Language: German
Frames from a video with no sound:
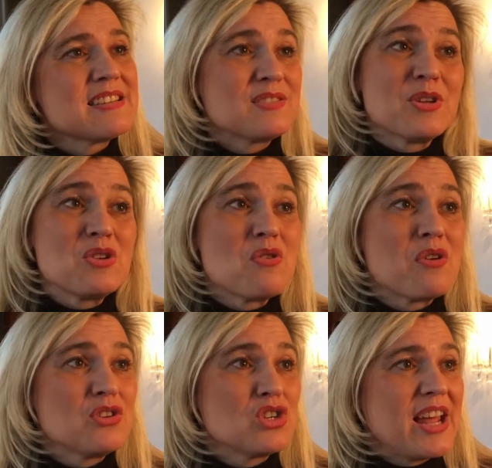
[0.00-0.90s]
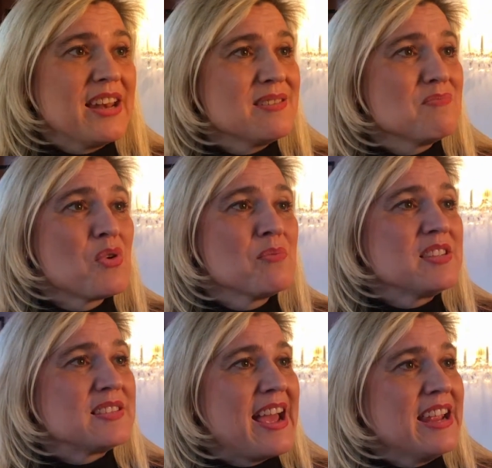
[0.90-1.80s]
Es wird einen neuen Stand, dem neuen
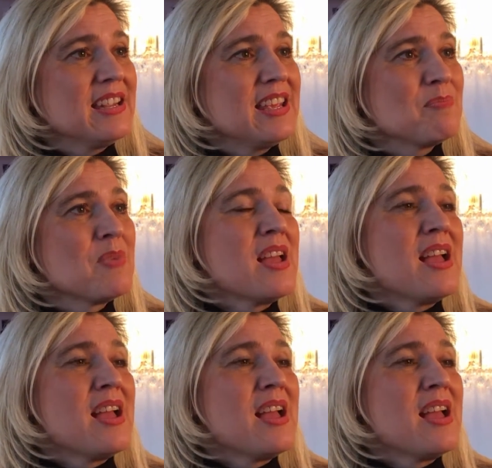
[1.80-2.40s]
Design geben.